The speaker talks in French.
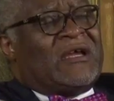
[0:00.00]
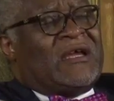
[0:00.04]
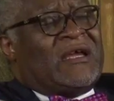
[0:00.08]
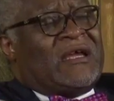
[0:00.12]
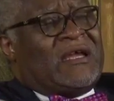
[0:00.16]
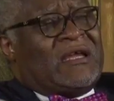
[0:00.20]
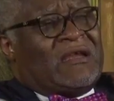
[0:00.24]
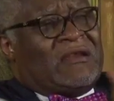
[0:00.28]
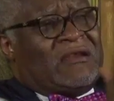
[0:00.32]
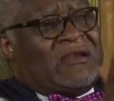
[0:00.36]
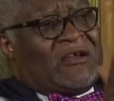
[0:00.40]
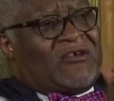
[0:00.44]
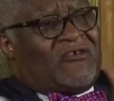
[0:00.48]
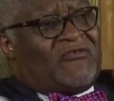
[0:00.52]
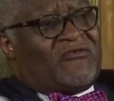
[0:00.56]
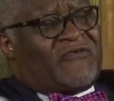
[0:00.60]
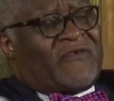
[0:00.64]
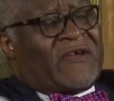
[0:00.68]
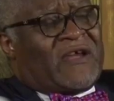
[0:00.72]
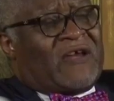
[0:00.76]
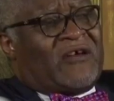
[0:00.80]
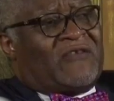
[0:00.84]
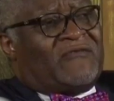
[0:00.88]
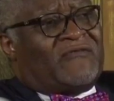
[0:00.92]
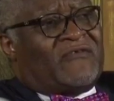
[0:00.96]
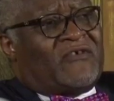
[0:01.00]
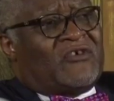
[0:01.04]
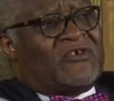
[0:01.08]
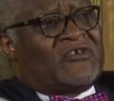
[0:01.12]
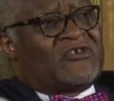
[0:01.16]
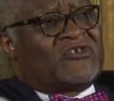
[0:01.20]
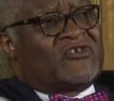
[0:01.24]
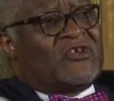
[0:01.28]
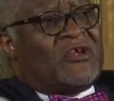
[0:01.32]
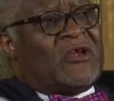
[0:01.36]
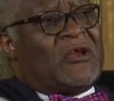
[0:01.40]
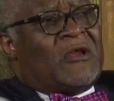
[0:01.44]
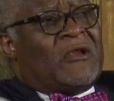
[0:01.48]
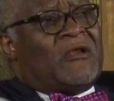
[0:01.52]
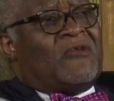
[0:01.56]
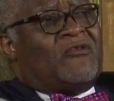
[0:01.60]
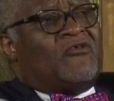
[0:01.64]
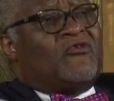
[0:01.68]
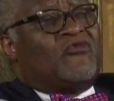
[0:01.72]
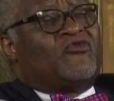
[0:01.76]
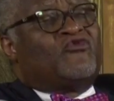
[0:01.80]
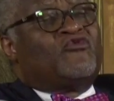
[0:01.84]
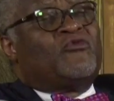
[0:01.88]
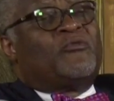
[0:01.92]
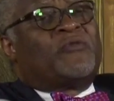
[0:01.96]
et des confrères en France,
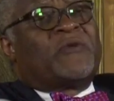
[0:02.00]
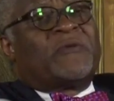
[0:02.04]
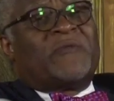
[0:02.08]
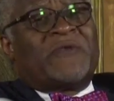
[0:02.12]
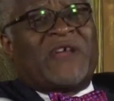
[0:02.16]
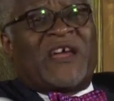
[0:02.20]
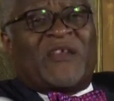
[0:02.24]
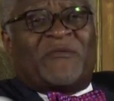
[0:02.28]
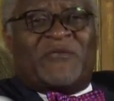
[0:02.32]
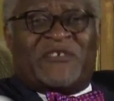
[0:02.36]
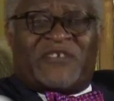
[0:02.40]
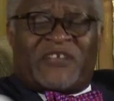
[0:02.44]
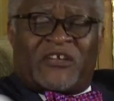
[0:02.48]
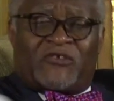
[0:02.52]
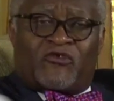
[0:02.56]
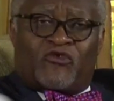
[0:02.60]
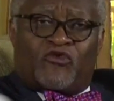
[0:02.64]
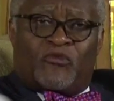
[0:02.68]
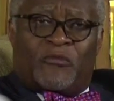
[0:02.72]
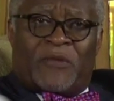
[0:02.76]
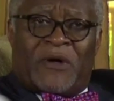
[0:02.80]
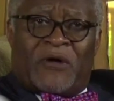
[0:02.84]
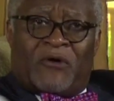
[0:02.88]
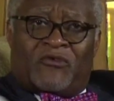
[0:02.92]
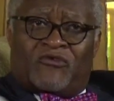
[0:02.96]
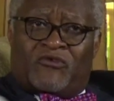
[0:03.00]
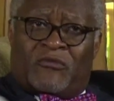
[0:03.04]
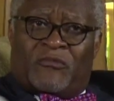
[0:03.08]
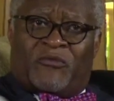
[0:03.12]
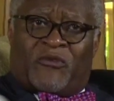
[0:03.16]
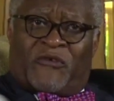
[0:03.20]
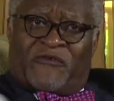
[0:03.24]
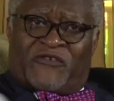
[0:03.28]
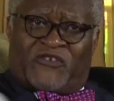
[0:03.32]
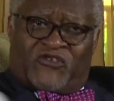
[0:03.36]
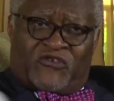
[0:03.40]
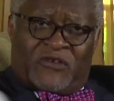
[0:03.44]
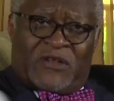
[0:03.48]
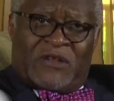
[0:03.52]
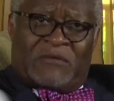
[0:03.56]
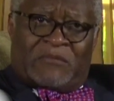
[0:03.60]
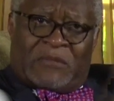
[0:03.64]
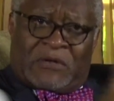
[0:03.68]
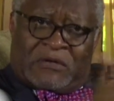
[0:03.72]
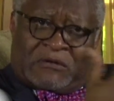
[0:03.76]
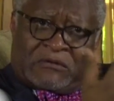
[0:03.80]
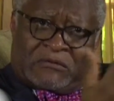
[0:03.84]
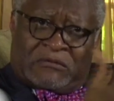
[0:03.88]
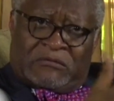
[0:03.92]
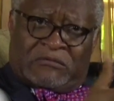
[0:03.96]
le tout premier administrateur du barreau, donc
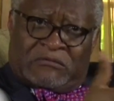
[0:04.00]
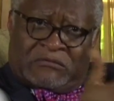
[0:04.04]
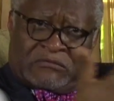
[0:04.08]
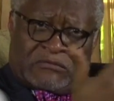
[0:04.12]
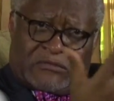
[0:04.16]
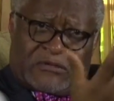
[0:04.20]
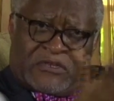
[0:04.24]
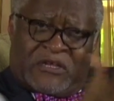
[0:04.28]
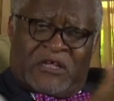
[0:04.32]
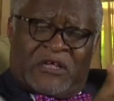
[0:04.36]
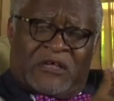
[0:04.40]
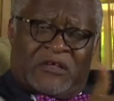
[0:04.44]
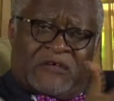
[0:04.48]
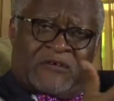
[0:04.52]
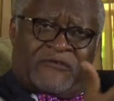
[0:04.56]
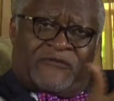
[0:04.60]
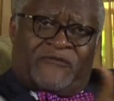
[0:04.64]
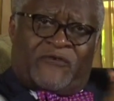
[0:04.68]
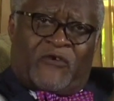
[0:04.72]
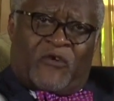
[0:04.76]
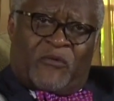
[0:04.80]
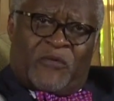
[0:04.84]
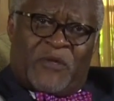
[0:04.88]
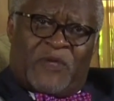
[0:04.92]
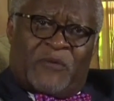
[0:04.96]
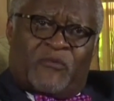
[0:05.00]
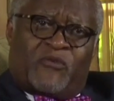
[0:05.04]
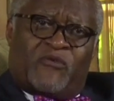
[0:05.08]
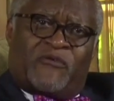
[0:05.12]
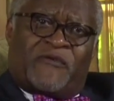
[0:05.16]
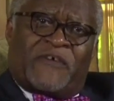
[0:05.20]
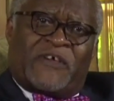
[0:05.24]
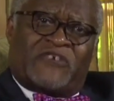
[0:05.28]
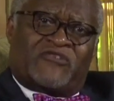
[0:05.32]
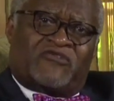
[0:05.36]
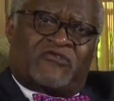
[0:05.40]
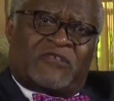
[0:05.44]
professionnellement formé pour faire